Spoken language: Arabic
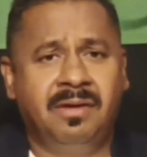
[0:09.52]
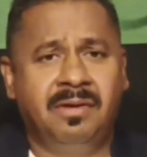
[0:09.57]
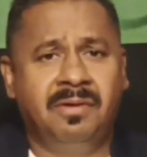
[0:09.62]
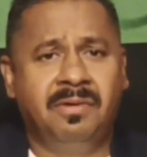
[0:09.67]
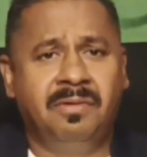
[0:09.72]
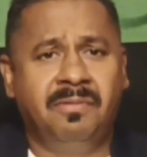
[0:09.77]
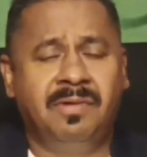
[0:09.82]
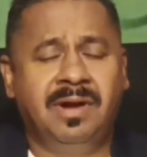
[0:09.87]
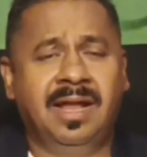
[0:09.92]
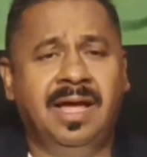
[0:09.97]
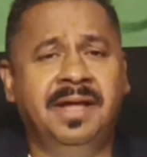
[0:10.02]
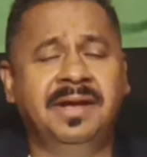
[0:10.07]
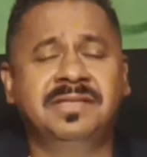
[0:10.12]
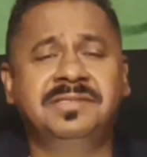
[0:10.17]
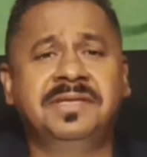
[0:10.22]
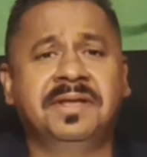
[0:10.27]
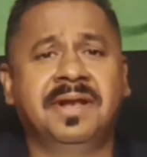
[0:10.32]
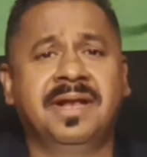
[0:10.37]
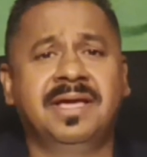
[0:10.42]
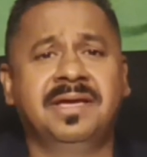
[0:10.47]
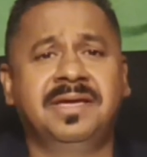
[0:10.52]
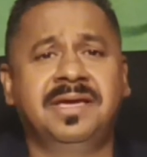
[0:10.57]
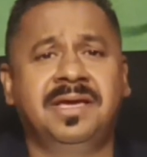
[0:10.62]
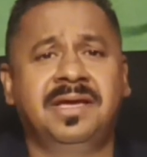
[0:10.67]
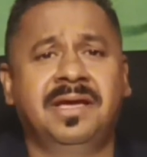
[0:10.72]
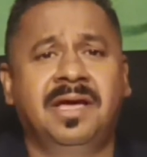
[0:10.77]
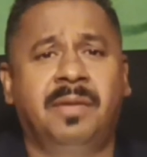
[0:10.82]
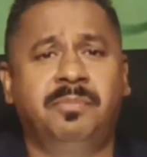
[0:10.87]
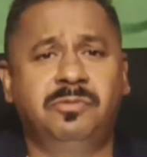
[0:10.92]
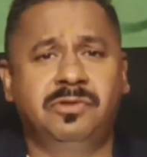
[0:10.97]
والله احنا
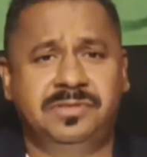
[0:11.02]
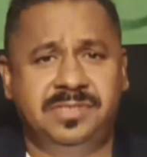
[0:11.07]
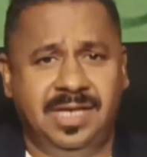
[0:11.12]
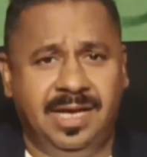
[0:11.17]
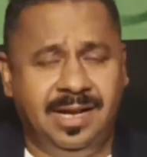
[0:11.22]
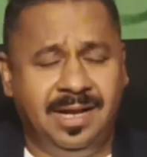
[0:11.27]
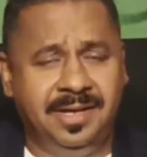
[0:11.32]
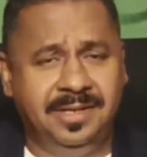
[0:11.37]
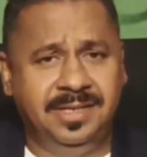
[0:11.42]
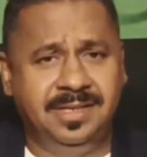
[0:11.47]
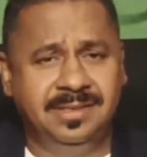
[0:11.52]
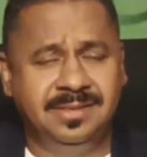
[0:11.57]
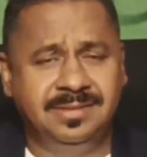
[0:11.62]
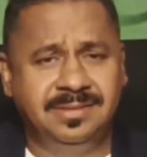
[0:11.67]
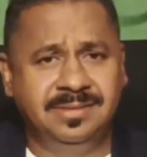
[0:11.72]
سريلانكي عبدو سيلاني